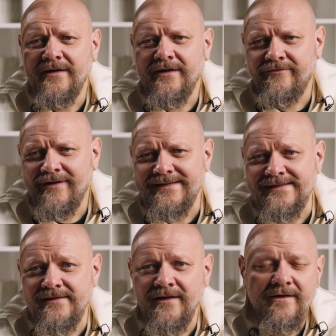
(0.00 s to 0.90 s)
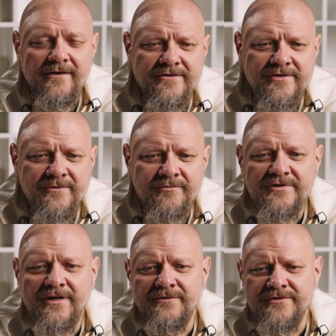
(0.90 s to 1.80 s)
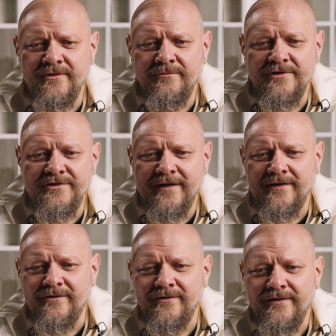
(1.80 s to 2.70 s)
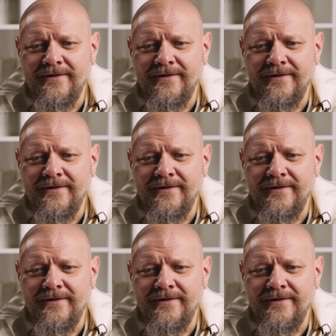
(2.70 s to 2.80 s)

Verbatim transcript: chwast, jeżeli posiałeś dobre ziarno.